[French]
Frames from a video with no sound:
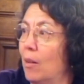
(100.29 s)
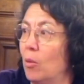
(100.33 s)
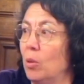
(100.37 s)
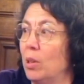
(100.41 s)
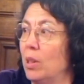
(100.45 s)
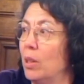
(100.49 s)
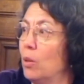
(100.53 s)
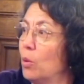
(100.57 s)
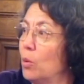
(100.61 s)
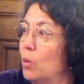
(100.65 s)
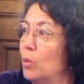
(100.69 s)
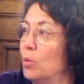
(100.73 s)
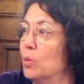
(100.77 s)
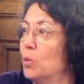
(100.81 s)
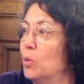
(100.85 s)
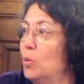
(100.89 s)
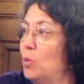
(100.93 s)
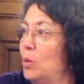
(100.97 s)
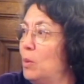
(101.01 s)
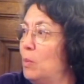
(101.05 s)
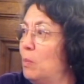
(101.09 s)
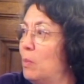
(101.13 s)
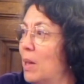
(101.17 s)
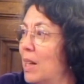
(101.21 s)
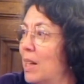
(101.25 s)
On ne les
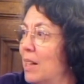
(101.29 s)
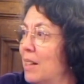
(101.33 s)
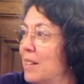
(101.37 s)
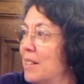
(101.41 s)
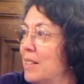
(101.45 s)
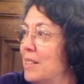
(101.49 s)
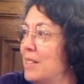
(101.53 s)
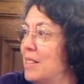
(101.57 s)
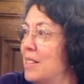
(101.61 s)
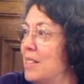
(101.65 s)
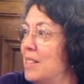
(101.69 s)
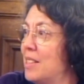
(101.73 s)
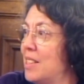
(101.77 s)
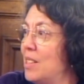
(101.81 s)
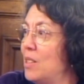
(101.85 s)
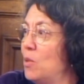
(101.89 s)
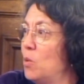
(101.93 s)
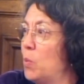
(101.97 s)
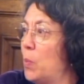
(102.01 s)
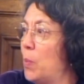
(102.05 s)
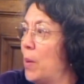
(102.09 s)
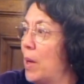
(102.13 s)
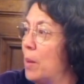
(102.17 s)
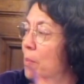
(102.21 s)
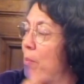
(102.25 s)
reconduit pas et c'est ce qui
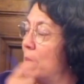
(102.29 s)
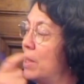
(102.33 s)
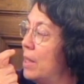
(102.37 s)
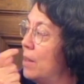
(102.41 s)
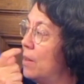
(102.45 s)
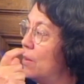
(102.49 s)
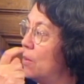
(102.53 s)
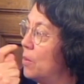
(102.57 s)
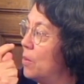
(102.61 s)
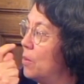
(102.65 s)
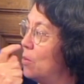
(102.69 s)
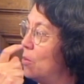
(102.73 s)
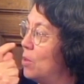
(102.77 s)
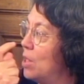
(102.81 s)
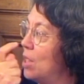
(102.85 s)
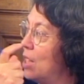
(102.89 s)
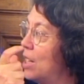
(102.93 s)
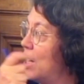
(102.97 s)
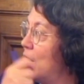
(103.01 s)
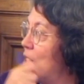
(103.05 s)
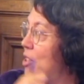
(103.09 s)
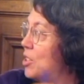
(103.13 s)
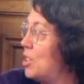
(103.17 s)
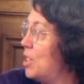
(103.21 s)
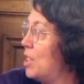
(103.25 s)
nous permet euh, de
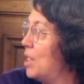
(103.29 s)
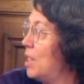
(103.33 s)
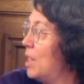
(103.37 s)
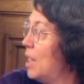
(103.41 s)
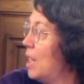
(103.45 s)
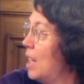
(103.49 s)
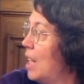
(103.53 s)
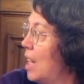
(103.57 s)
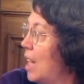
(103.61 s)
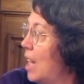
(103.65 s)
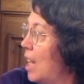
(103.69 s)
dégager